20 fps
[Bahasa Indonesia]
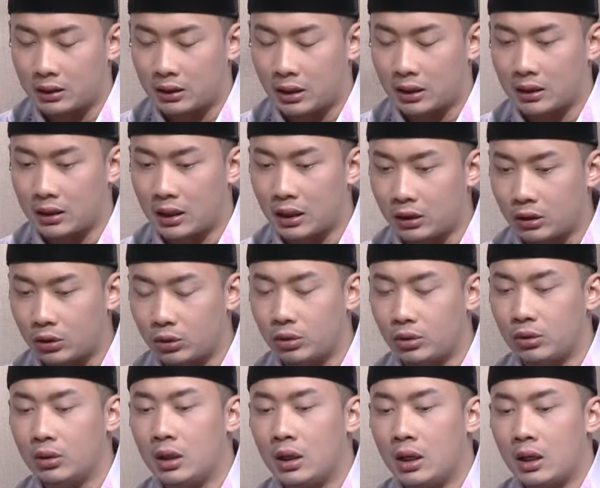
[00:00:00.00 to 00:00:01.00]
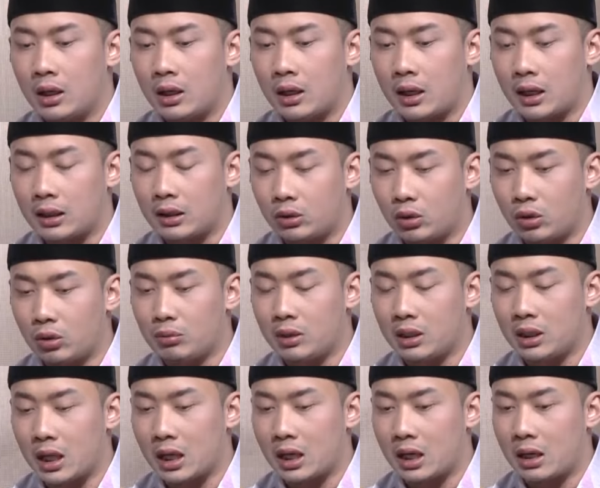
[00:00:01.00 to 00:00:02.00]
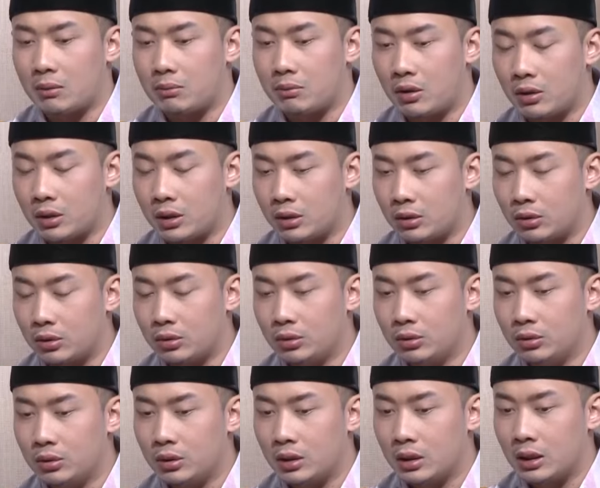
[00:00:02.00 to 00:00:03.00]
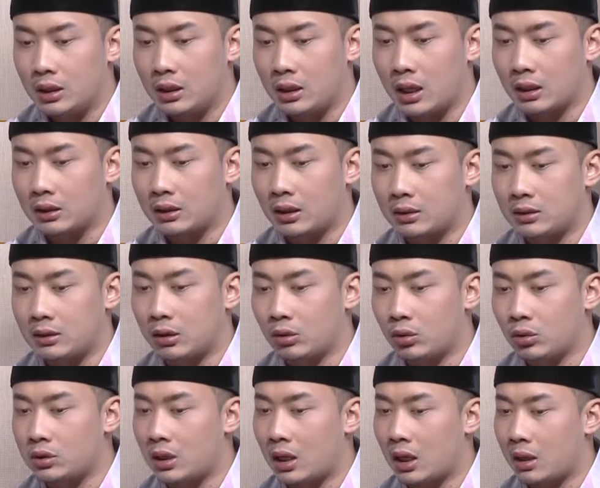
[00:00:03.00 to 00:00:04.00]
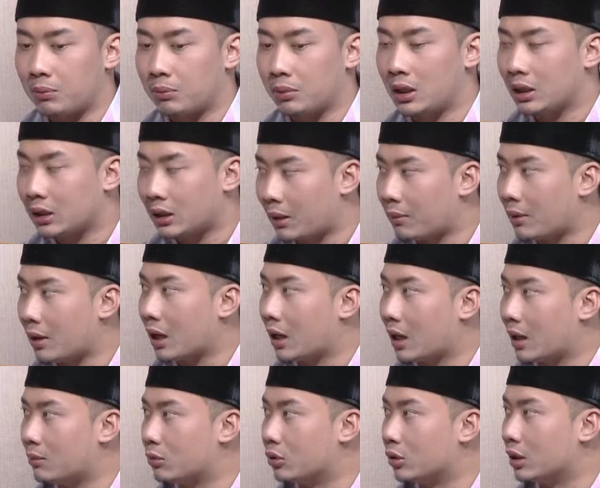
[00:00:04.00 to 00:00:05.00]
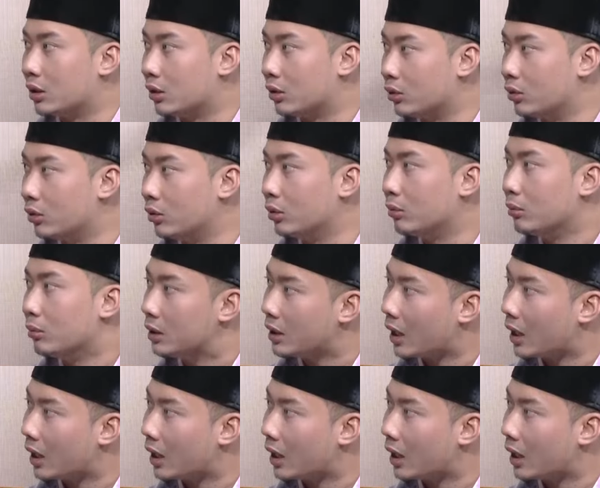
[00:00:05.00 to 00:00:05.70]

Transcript: Iya. Ternyata kata Minangkabau itu yang tercetus dalam kitab agama Hindu hmm.